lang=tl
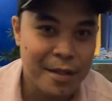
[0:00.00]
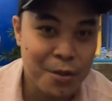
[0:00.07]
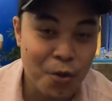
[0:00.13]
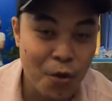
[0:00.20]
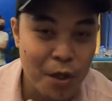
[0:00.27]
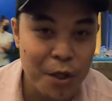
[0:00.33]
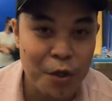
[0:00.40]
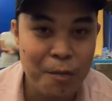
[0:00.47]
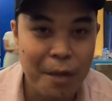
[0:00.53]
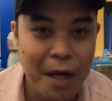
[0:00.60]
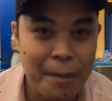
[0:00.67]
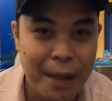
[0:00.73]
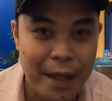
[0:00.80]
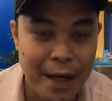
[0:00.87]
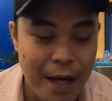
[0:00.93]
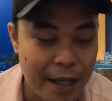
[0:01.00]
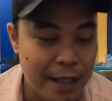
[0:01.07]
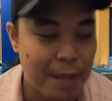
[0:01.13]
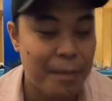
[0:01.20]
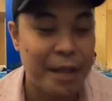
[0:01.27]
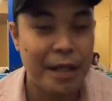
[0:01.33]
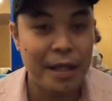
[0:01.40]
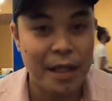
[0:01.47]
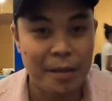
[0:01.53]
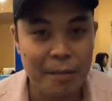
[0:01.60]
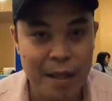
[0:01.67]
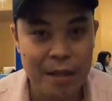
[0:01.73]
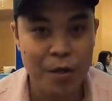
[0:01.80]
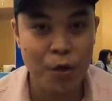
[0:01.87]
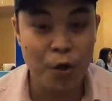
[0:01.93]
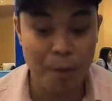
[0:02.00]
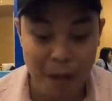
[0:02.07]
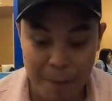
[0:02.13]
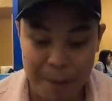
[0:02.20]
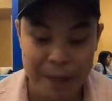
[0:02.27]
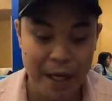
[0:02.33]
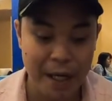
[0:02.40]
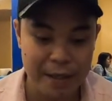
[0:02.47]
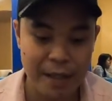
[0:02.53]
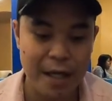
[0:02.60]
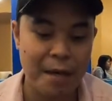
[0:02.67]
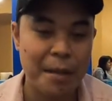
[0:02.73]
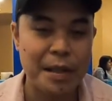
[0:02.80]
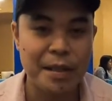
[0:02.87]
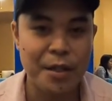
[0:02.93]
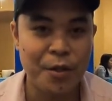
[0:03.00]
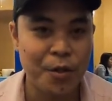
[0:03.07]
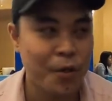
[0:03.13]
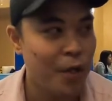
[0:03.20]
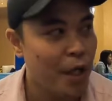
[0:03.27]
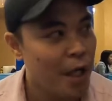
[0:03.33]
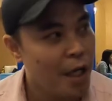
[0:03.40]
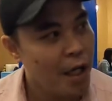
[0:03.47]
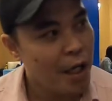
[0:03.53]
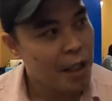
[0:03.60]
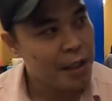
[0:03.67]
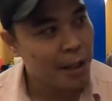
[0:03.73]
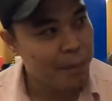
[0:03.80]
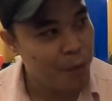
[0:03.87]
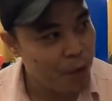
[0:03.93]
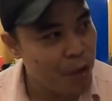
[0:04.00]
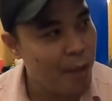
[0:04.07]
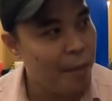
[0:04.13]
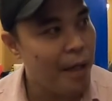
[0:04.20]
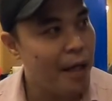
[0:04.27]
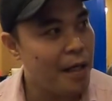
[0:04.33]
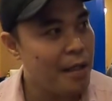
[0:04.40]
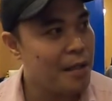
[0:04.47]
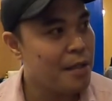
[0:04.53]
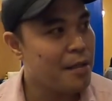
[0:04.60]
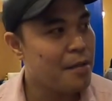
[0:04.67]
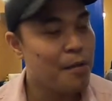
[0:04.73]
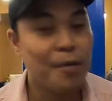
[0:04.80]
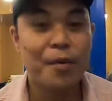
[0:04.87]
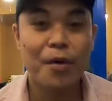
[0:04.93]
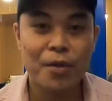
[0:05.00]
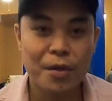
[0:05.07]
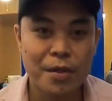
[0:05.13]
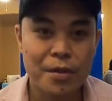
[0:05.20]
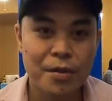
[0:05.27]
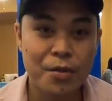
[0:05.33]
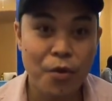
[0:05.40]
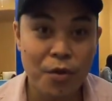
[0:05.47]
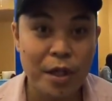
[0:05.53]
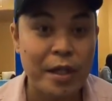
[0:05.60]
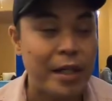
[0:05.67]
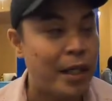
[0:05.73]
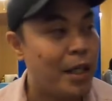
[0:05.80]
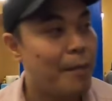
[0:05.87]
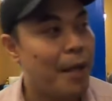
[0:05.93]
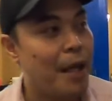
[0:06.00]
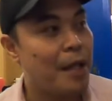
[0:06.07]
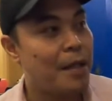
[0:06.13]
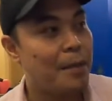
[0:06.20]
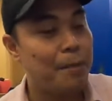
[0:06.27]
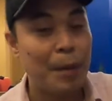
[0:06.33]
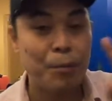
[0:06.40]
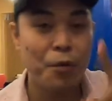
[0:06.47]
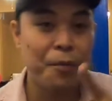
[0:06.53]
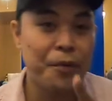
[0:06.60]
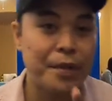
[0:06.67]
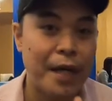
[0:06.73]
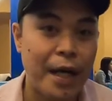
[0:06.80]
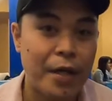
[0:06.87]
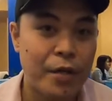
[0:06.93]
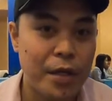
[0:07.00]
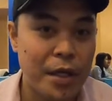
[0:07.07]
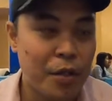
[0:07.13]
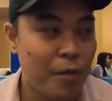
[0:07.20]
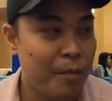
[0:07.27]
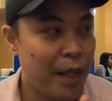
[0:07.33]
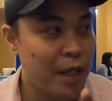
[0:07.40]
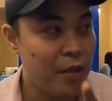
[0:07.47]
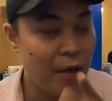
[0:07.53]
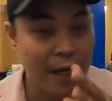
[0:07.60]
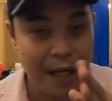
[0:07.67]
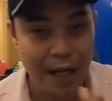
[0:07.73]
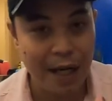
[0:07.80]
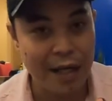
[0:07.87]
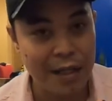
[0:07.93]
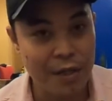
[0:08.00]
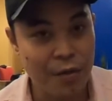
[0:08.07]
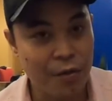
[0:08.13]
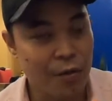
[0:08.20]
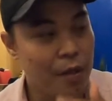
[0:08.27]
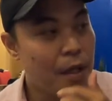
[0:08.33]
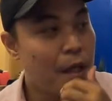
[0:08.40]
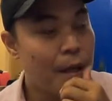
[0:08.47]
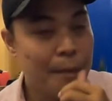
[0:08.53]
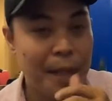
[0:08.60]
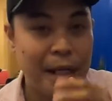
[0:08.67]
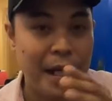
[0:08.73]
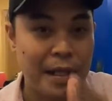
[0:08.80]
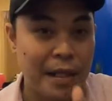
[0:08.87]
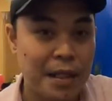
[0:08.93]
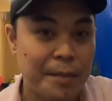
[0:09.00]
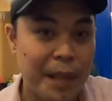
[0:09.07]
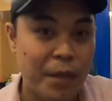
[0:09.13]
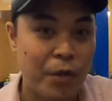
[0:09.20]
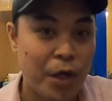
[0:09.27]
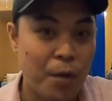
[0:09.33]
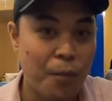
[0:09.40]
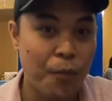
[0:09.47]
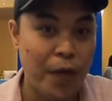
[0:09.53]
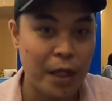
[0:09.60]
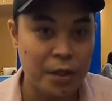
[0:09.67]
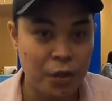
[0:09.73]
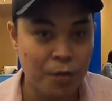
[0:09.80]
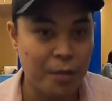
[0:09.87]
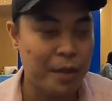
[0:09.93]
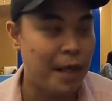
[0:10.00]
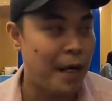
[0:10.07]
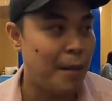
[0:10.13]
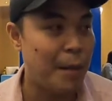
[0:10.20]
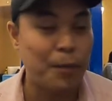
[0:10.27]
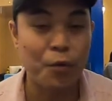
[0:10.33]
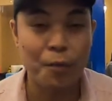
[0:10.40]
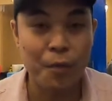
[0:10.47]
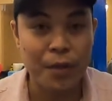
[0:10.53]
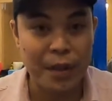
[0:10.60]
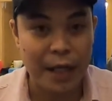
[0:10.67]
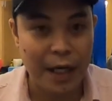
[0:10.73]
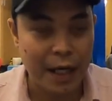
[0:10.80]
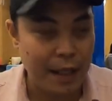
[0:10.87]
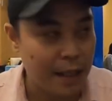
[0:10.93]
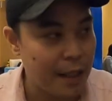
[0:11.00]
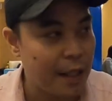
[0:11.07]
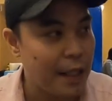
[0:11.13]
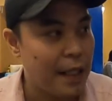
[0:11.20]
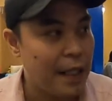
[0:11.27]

Solid yung mga pagkain na matitikman nyo, yung mga pinakita namin sa'yo. Sa view naman, solid rin naman. Pagpupunta kayo rito, medyo agahan nyo para at least meron kayong pwesto mada mapupuntahan.